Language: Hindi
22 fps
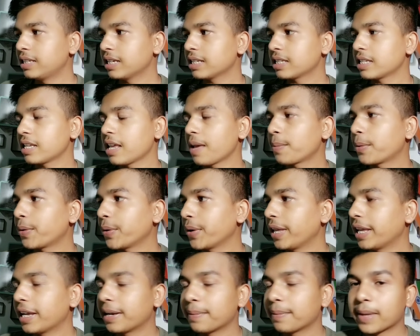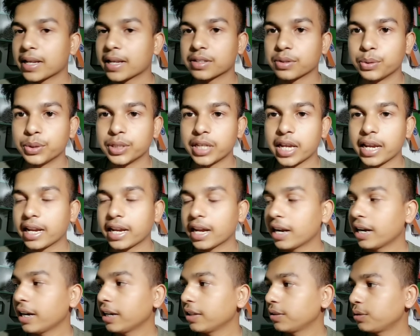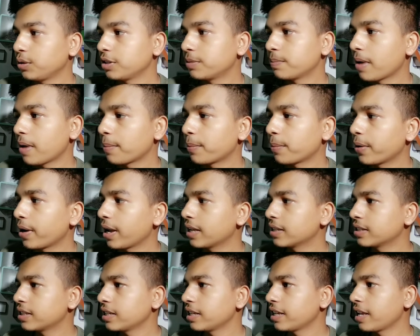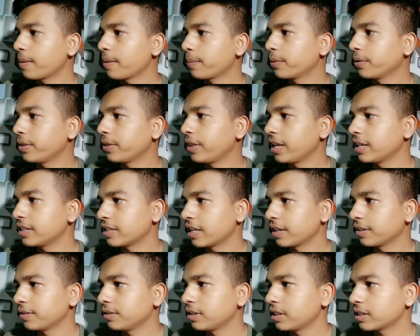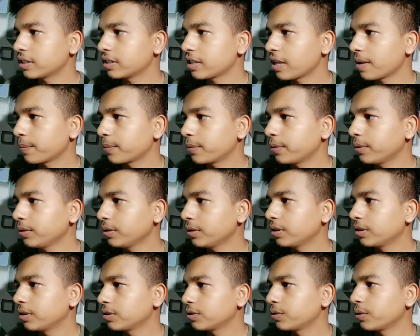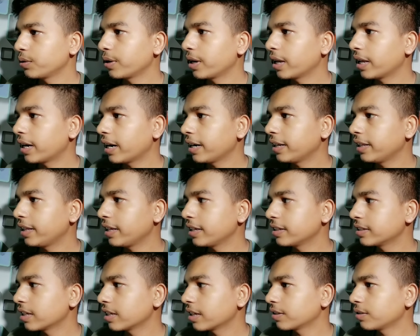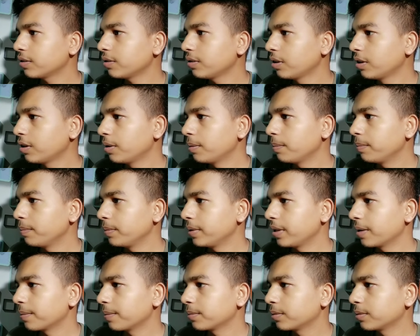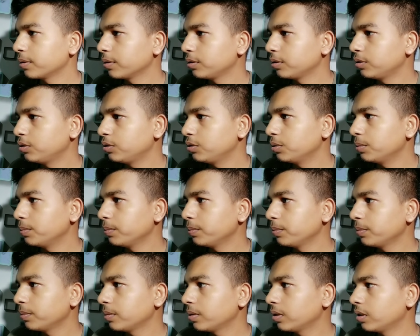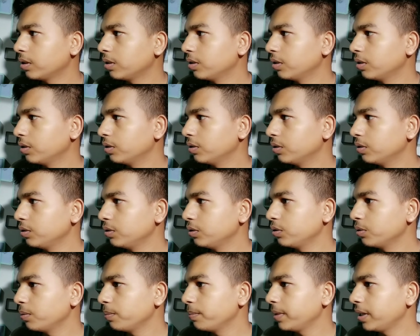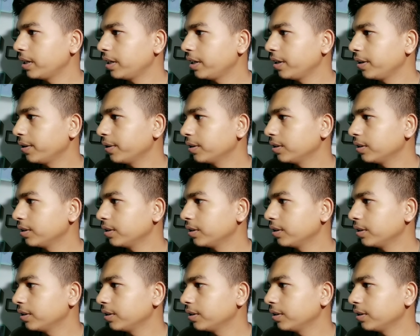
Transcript: जैसे आपको एक मास हो जाएगा तो इसमें आपको ऐसे ही आपको देख सकते हो जैसे आपको शो कर रहे देख सकते हो यहाँ को जूम जूम भी